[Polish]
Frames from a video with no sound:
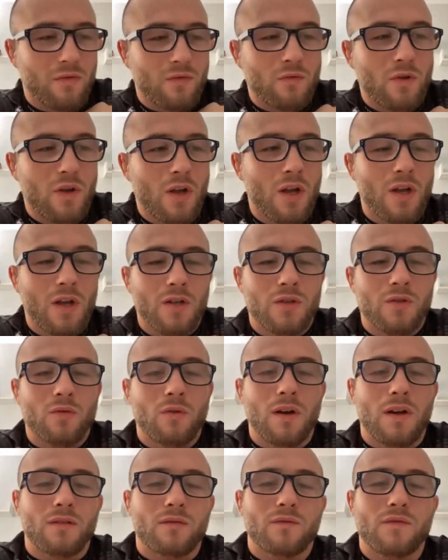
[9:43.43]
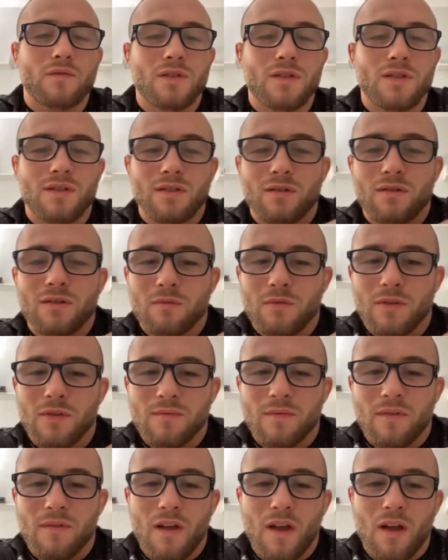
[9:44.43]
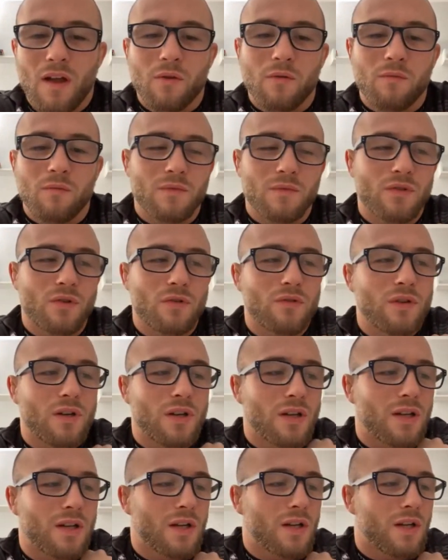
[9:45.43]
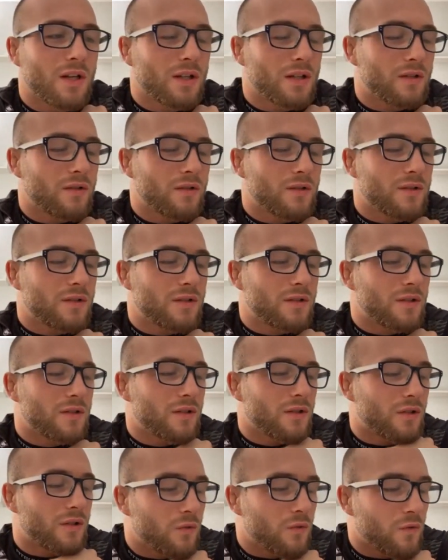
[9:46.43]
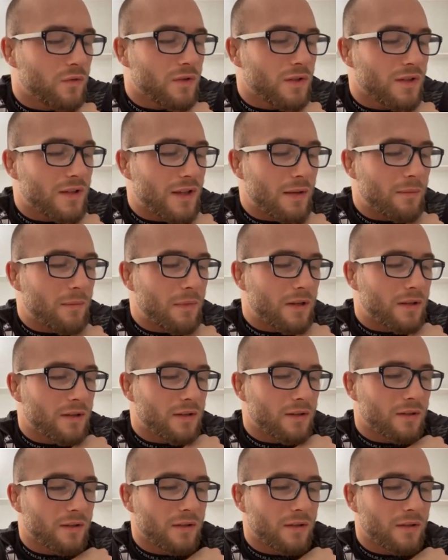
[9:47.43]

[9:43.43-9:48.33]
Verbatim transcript: No, słuchaj, no wszyscy o tym rozmawiają ciągle, to jest główny temat,